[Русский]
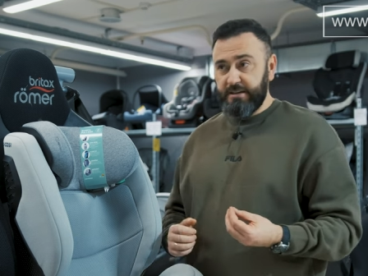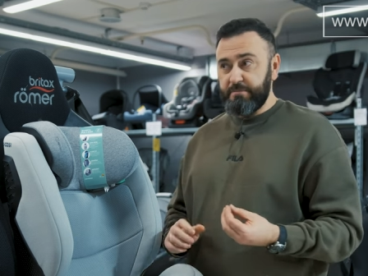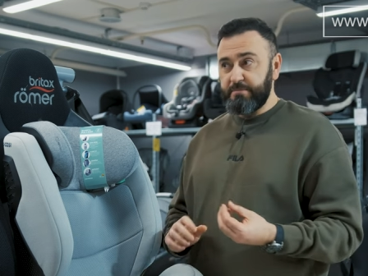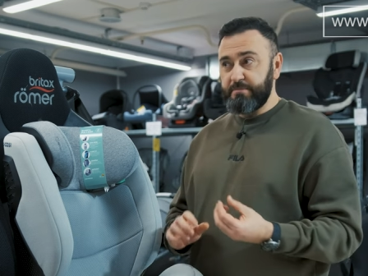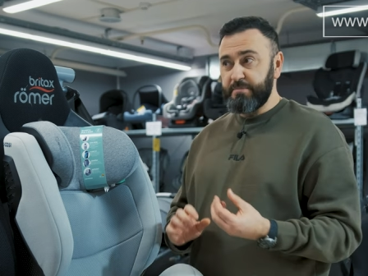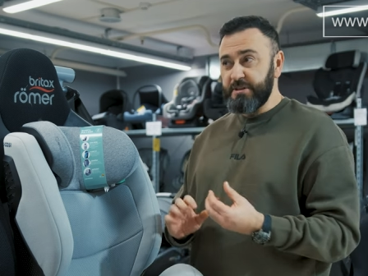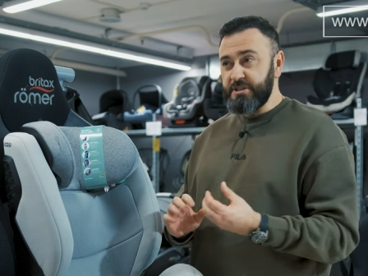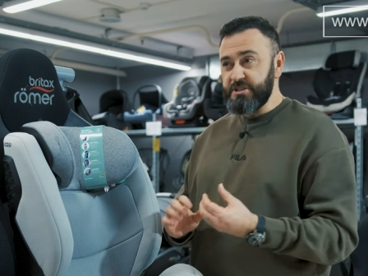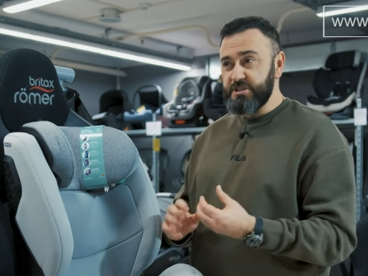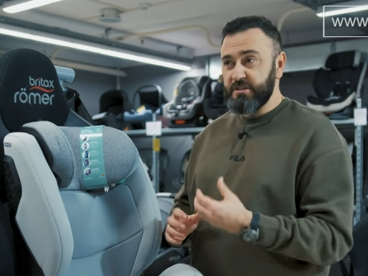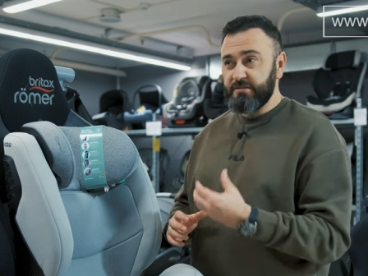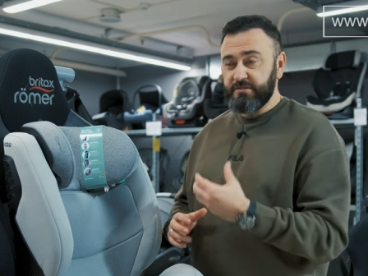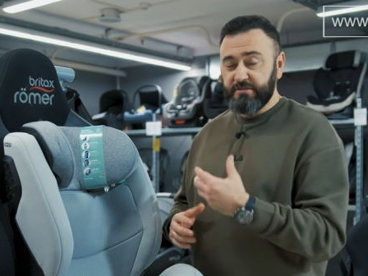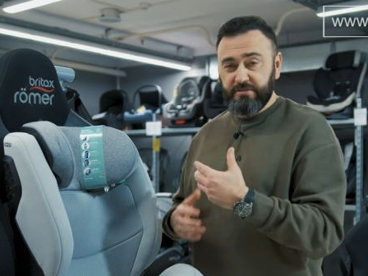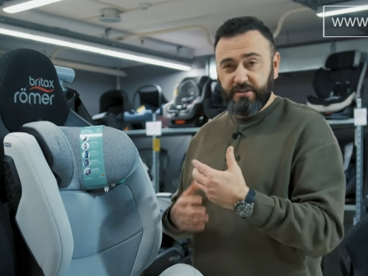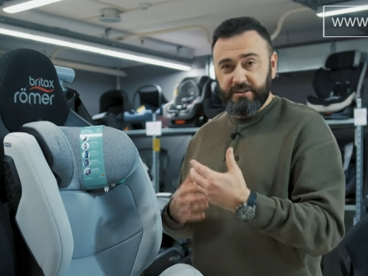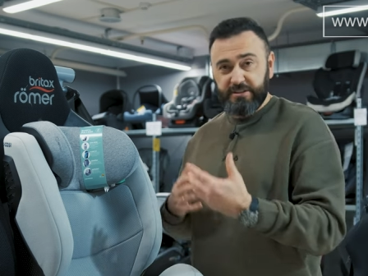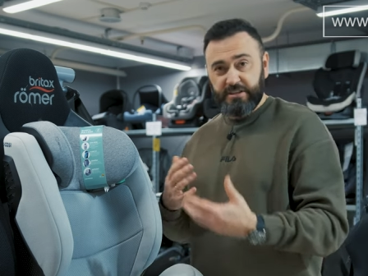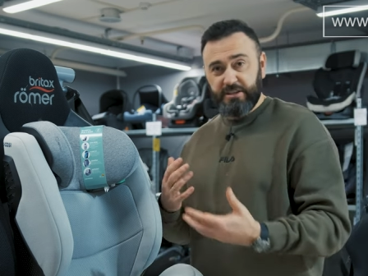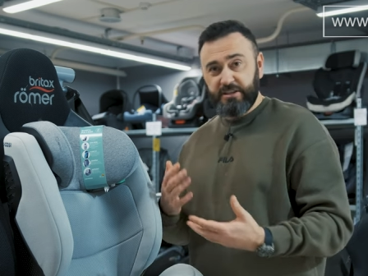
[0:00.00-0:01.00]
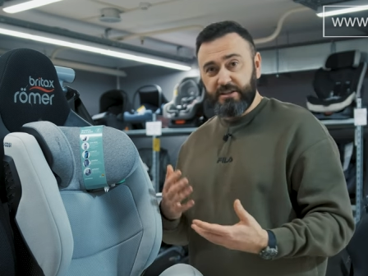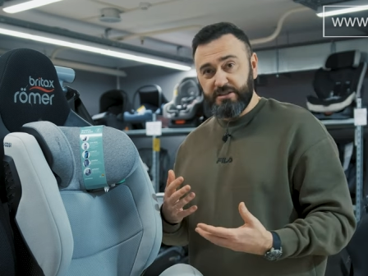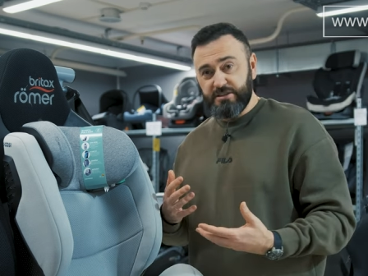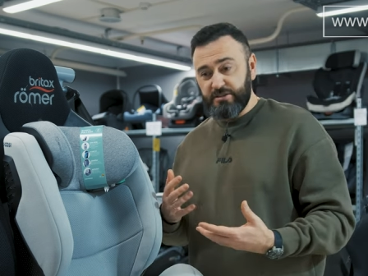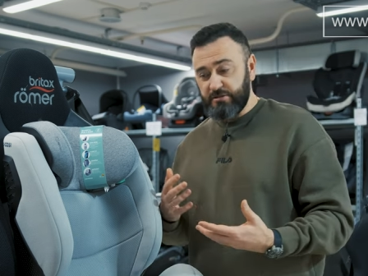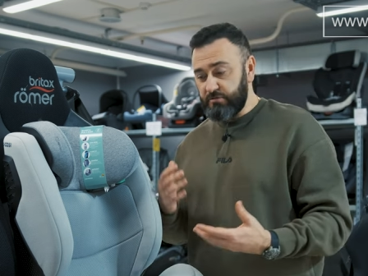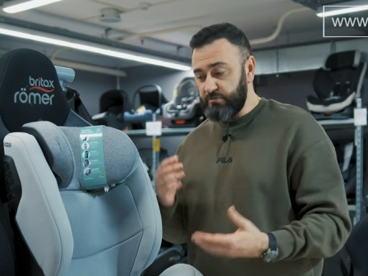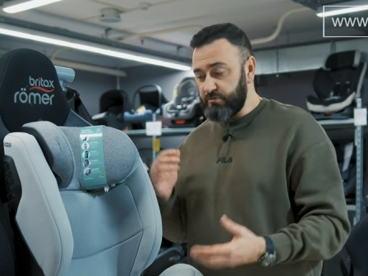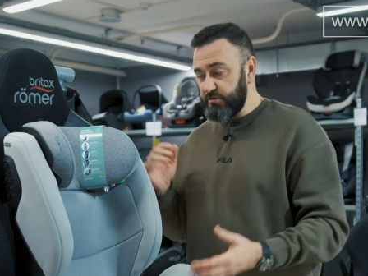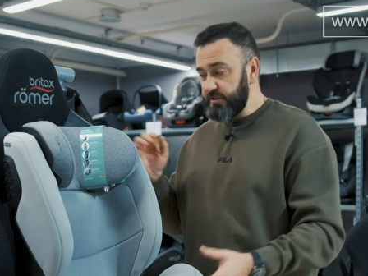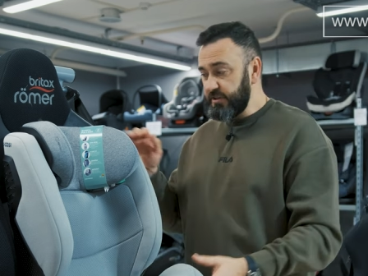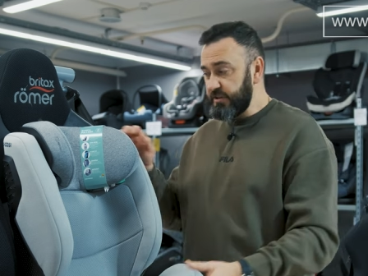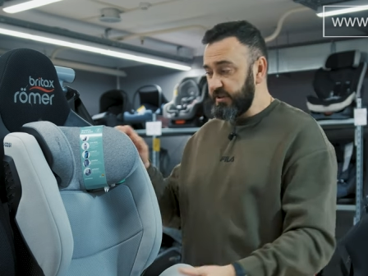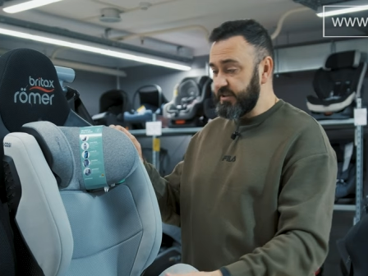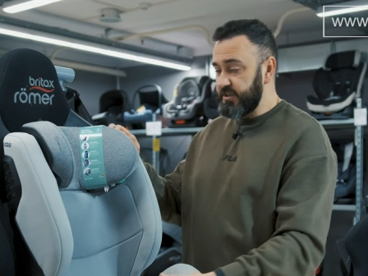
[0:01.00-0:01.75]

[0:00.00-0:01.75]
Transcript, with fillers: обычно в 2-3 категории